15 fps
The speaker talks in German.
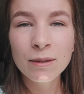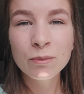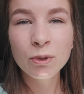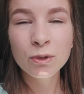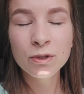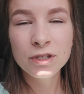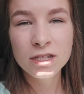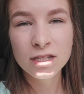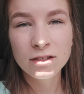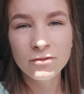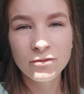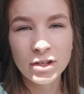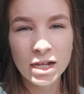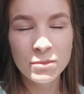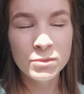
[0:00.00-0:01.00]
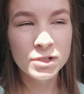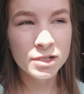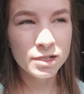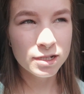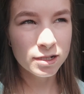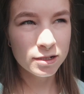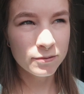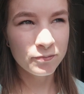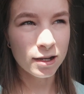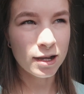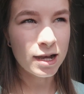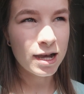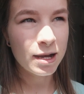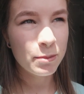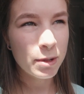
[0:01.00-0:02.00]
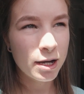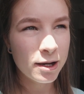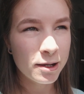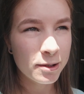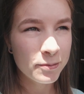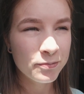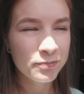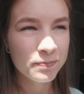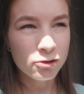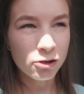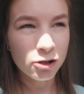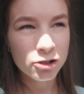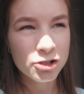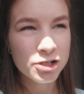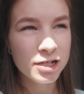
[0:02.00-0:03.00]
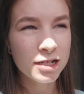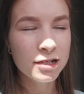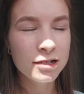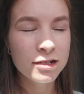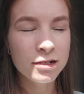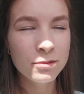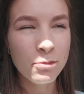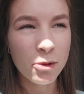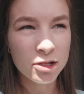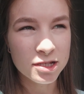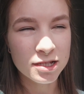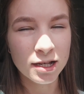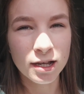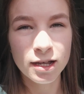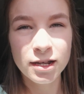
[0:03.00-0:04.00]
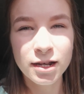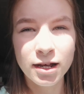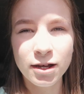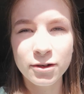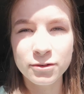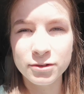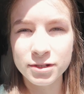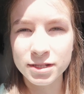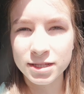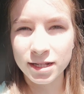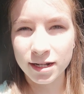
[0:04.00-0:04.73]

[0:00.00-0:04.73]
Ein Brötchen war mit Rama, Kochschinken, Mozzarella und